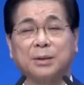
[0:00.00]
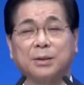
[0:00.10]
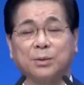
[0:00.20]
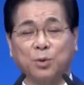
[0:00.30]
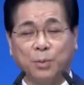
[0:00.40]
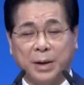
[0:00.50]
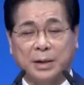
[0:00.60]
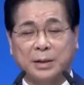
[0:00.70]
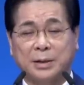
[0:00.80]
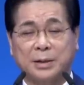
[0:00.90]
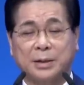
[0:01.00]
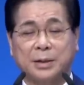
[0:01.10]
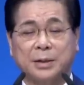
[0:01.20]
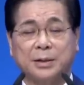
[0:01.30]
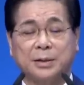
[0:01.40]
도박,
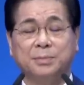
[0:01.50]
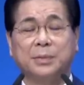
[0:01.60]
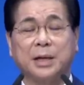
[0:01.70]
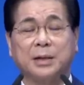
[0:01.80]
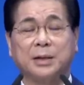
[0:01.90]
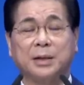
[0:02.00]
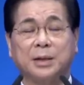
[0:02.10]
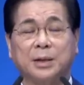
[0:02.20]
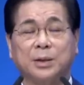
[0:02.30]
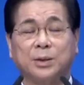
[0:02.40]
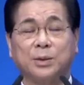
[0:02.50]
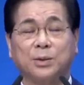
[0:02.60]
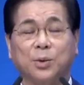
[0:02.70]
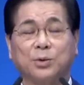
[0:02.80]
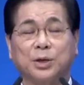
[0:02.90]
음란,
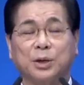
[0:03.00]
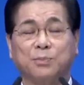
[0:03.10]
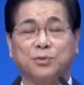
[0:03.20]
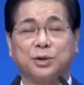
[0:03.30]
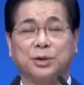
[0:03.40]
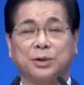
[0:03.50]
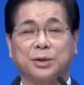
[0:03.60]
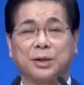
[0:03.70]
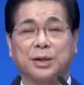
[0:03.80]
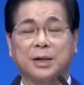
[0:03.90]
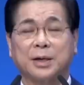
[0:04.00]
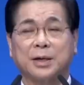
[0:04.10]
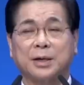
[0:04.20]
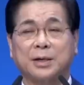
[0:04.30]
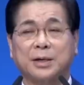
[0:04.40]
동성애를 부추기는
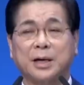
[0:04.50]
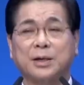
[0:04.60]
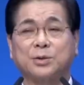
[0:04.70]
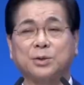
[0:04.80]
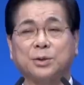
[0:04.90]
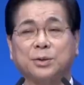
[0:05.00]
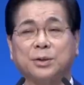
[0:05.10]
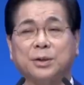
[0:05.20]
각종